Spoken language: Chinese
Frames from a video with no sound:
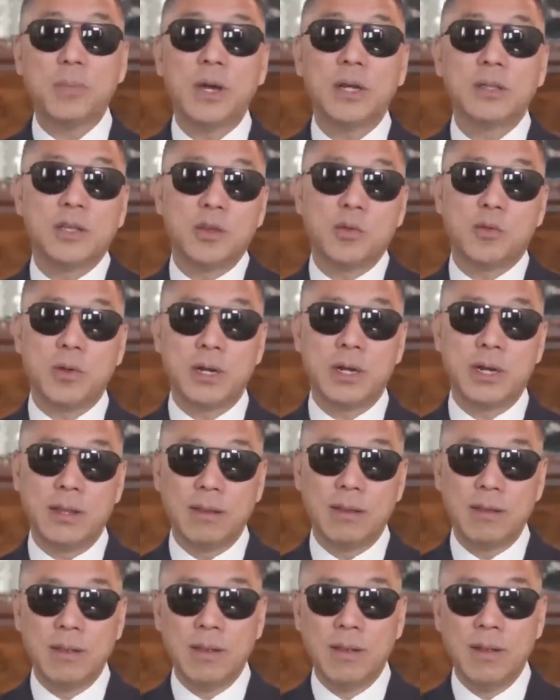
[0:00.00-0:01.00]
棒的一伙人。
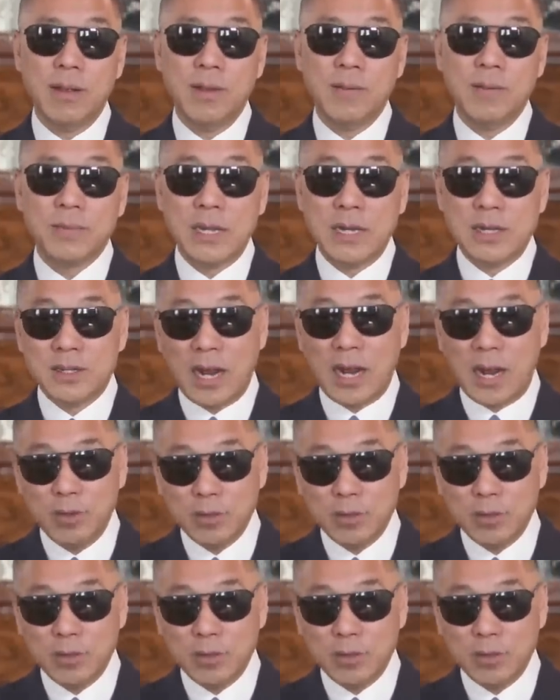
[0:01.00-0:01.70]
然